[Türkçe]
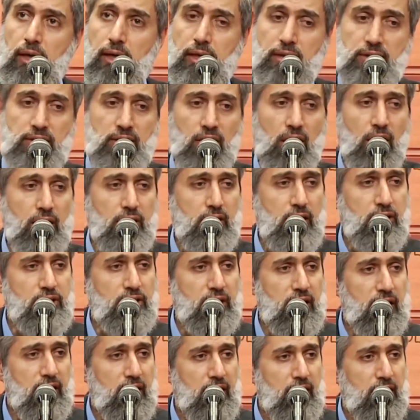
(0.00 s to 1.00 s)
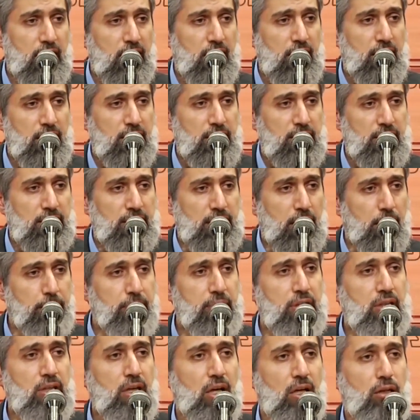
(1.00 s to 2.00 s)
sadece
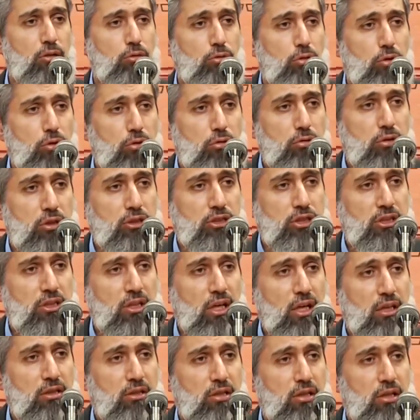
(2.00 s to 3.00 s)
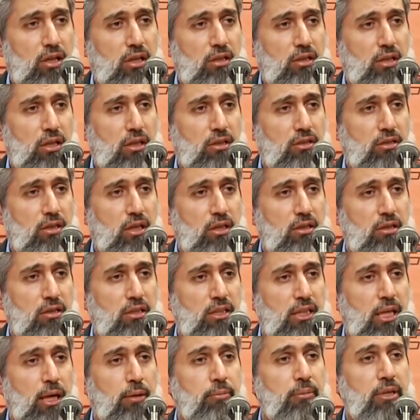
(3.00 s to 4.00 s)
kemik kalıyordu. içine atılan insanın
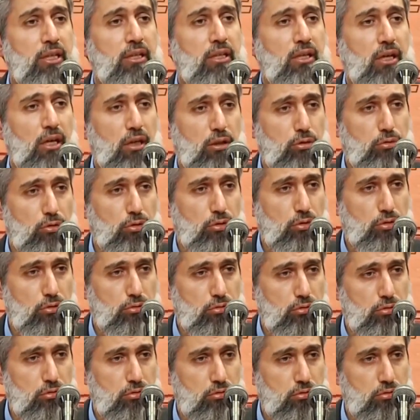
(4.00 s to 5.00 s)
kemiği kalıyordu.